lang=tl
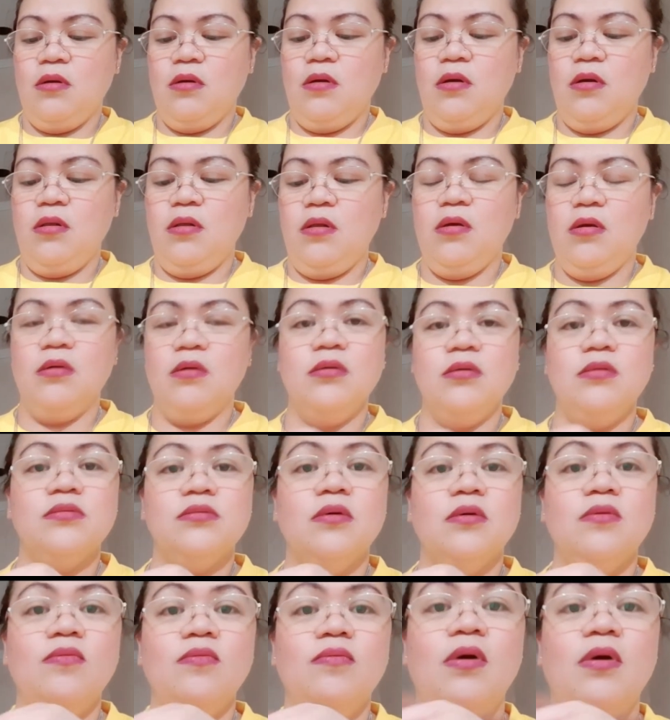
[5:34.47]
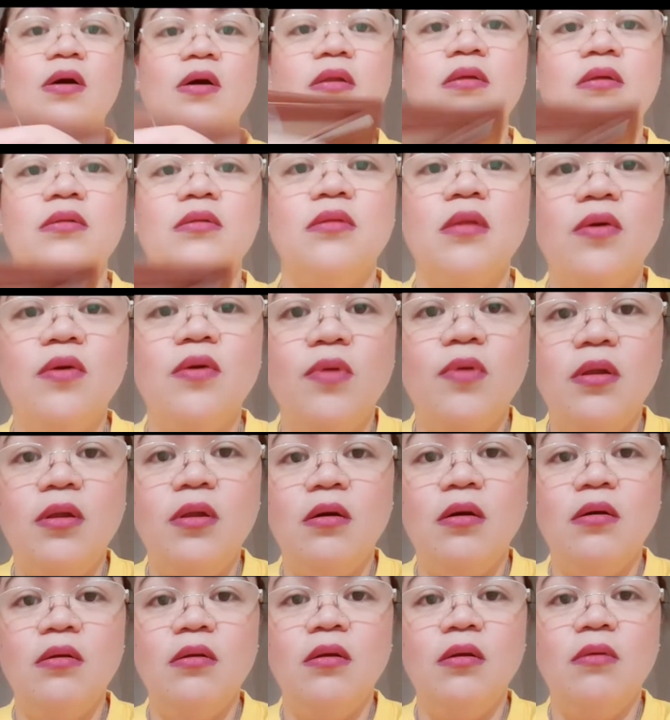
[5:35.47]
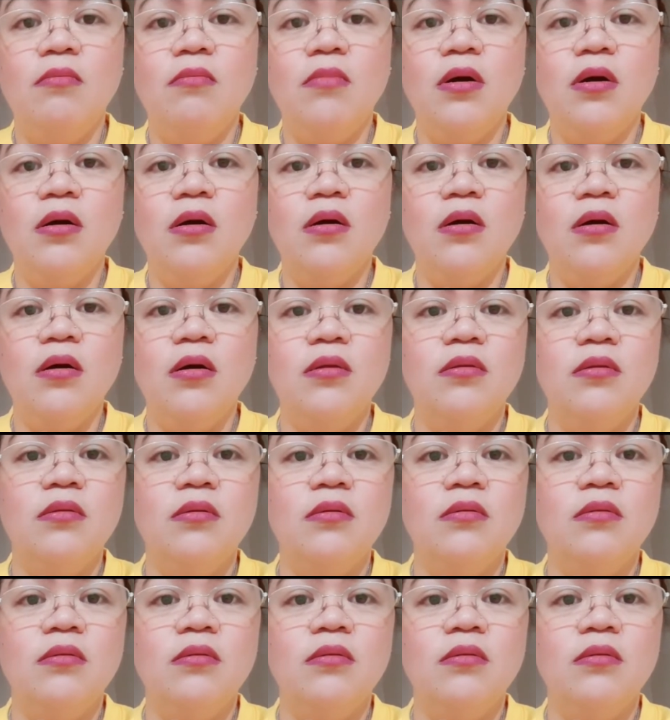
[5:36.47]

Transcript: Hala, ang isang wallet ay walang laman.